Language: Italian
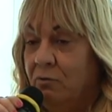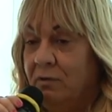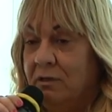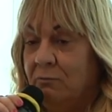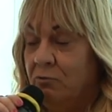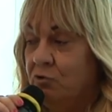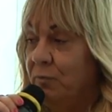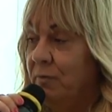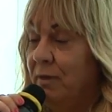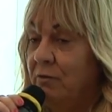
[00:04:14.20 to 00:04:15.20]
o se il
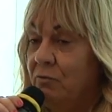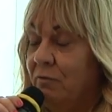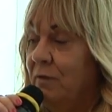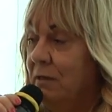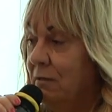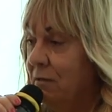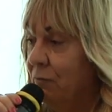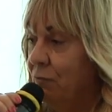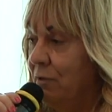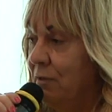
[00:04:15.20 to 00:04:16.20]
concepimento avviene al di
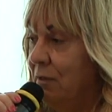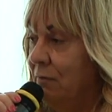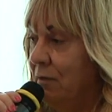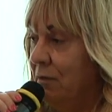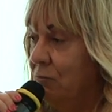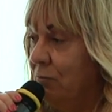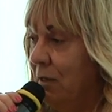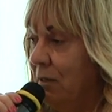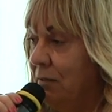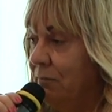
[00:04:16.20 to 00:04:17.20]
fuori delle vie
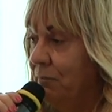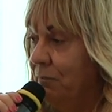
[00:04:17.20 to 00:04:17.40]
naturali?